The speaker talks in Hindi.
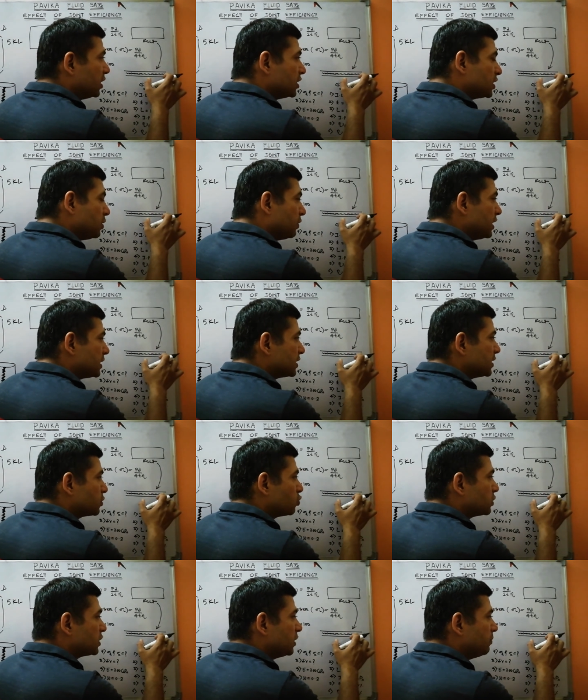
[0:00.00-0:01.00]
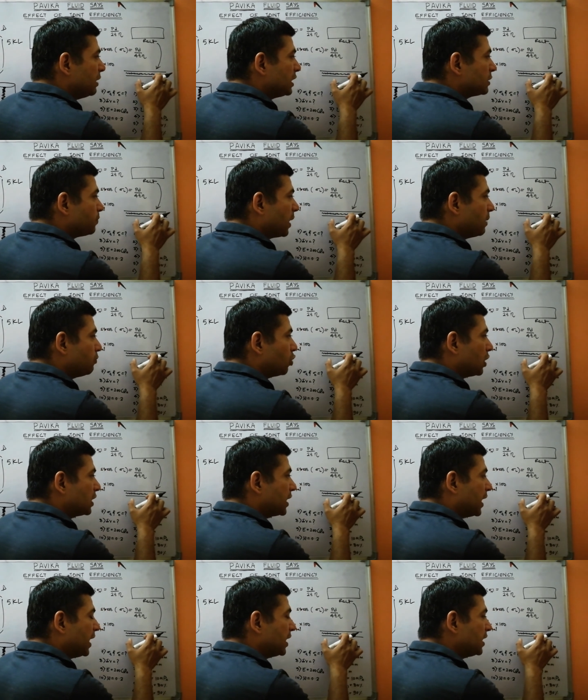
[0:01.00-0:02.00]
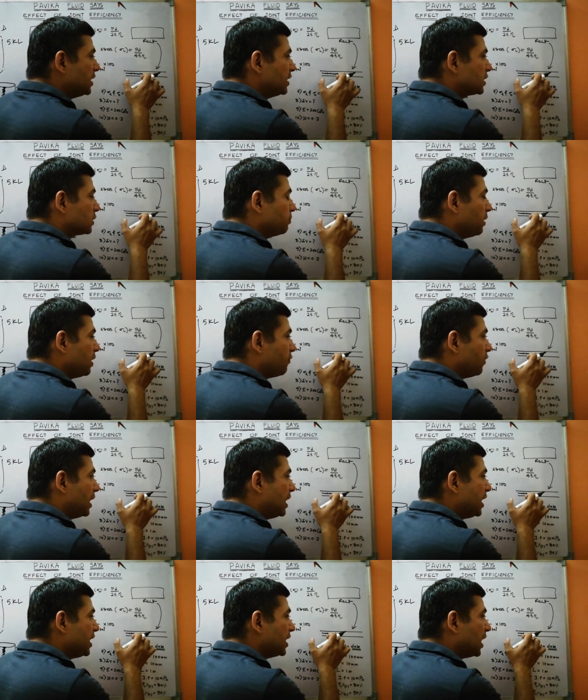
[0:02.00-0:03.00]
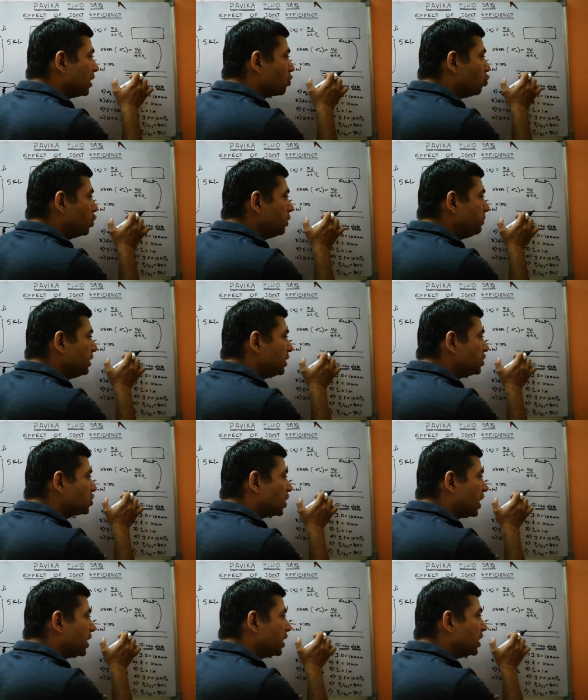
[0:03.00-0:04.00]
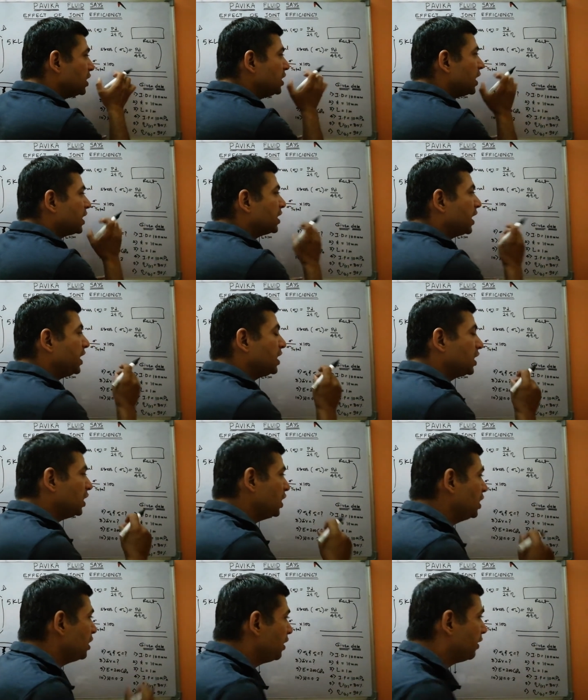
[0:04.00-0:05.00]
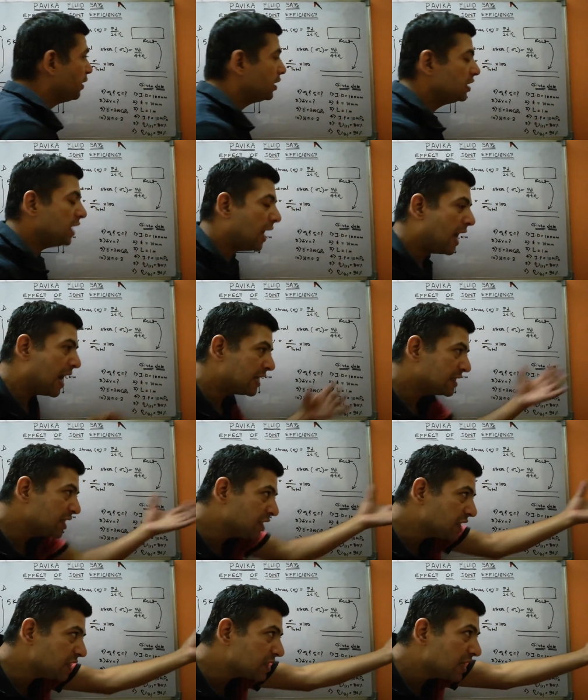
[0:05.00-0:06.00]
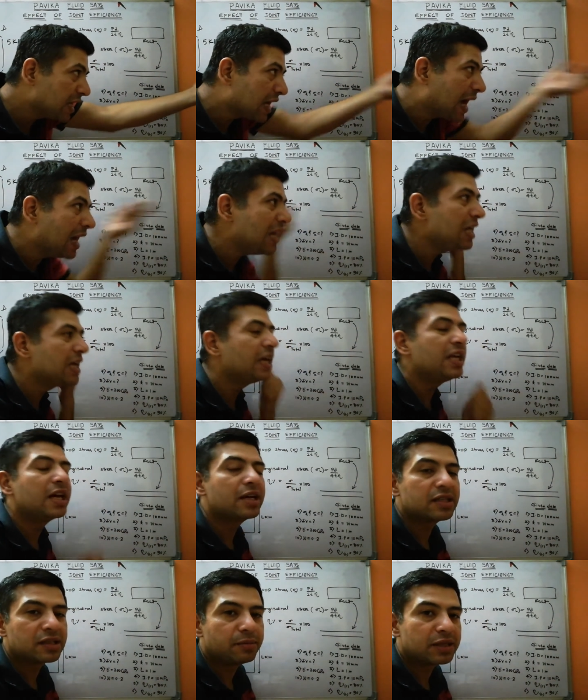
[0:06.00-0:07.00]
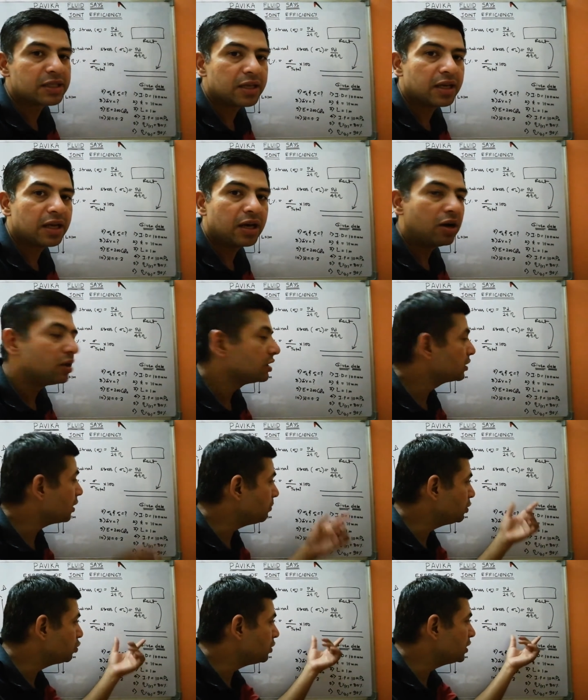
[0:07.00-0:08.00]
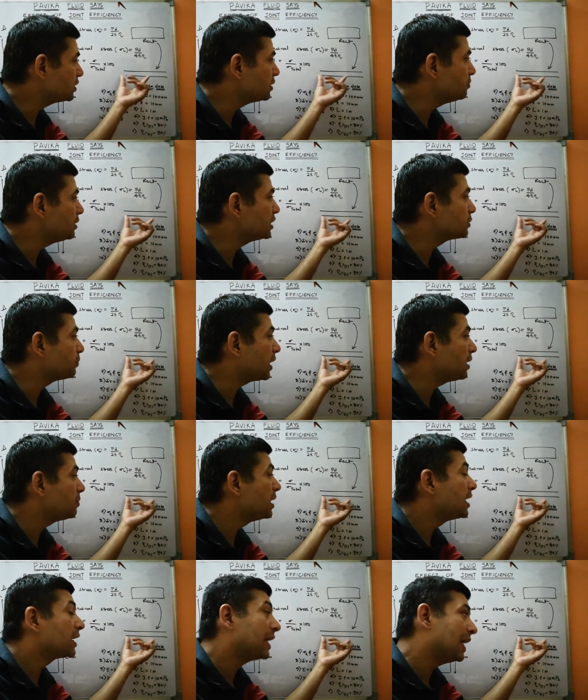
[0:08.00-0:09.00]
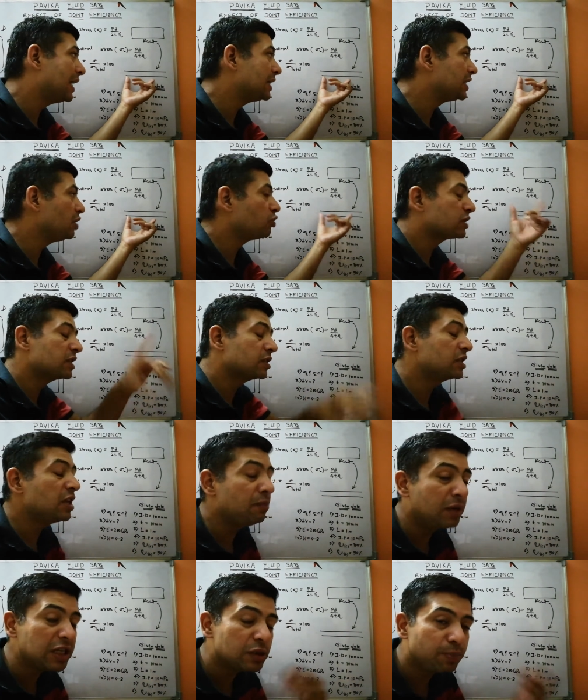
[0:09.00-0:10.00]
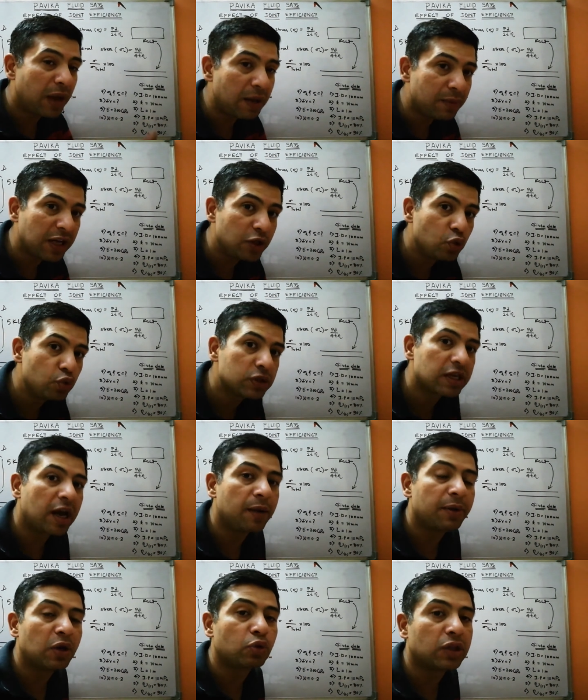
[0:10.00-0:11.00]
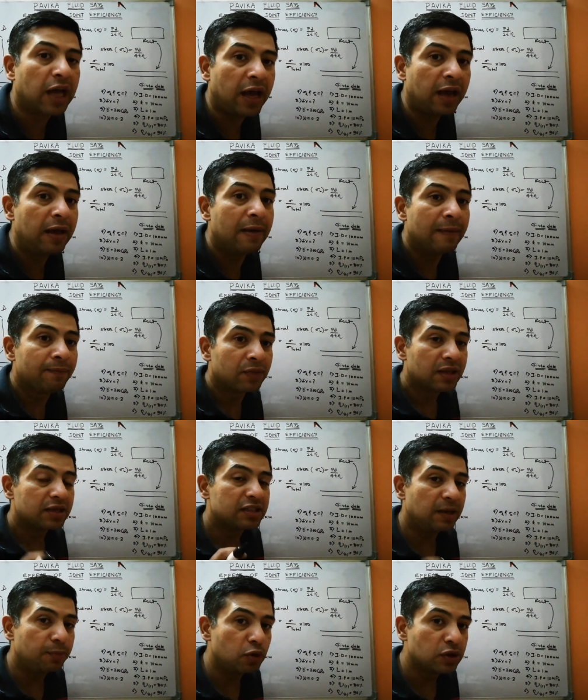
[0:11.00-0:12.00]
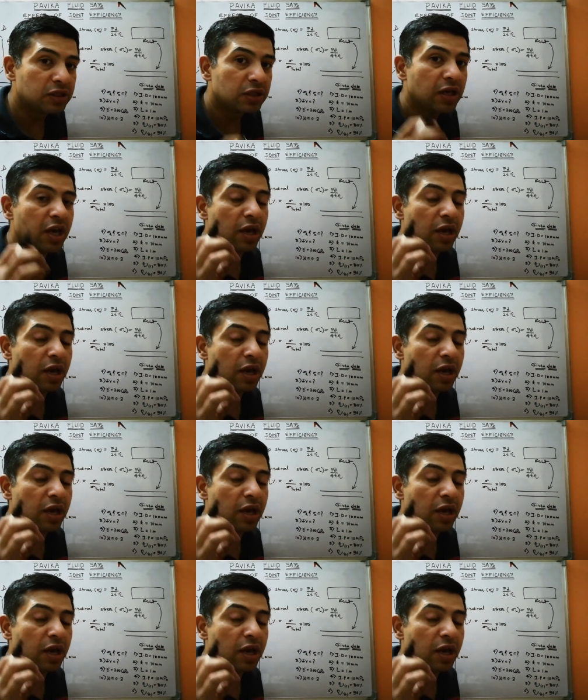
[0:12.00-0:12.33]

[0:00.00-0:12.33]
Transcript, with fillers: इसी वजह से इसको सीमलेस पाइप बोला जा रहा है कि इसमें वेल्डिंग का कोई भी निशान नहीं है यानी कि ये एज इट इज निकाल ली गई है किसी में से तभी तो ये सीमलेस पाइप कहलाती है और सीमलेस पाइप का यूज कहां पे होता है सपोज